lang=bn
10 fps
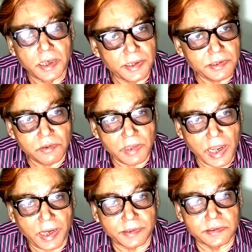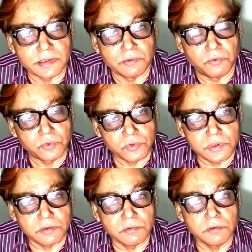এটি হলো একটি
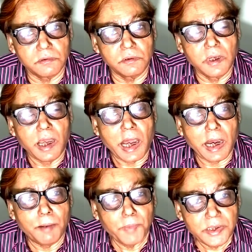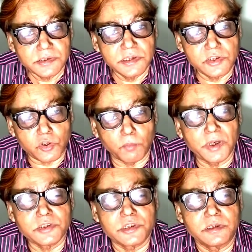অন্যটি হলো আমার যে
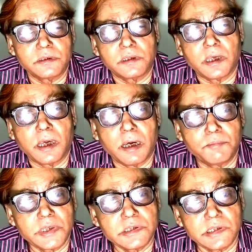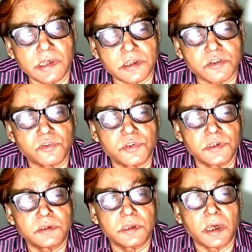সমাজ চিন্তা আমার যে
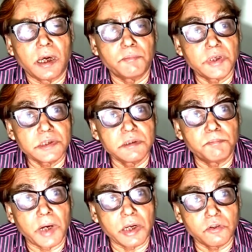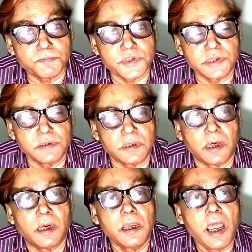রাষ্ট্রচিন্তা আমার যে মানব চিন্তা
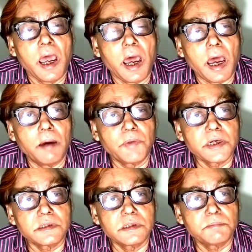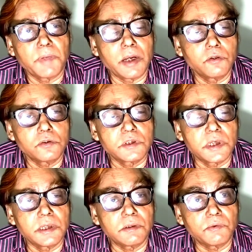আমার যে
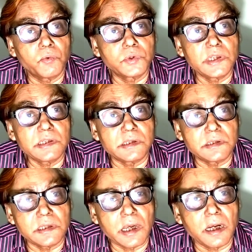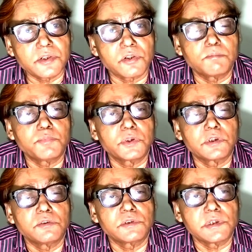মানুষের অতীত ইতিহাস
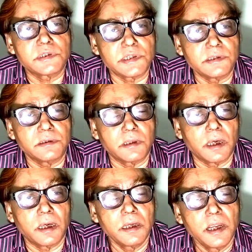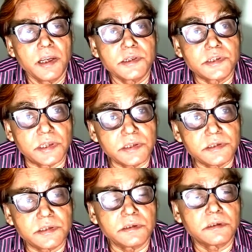সম্পর্কেও যে চিন্তা সেই
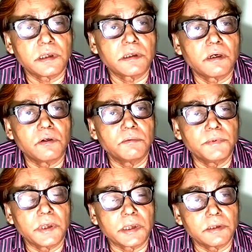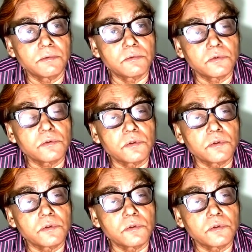চিন্তাটা হবে কিন্তু